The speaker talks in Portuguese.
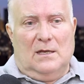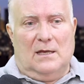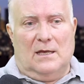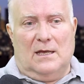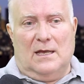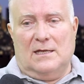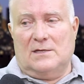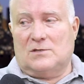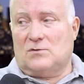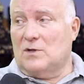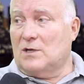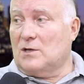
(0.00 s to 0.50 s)

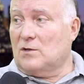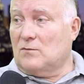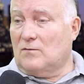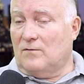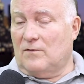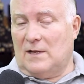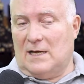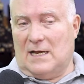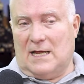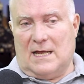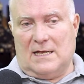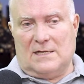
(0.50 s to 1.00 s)
É isso aí que tu
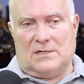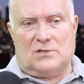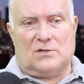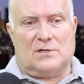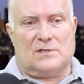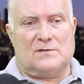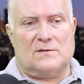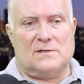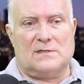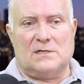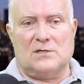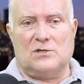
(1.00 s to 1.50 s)

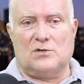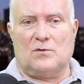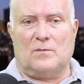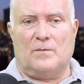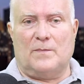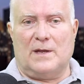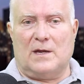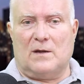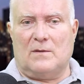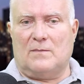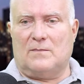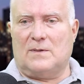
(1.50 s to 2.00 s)
falaste. Às vezes a gente opera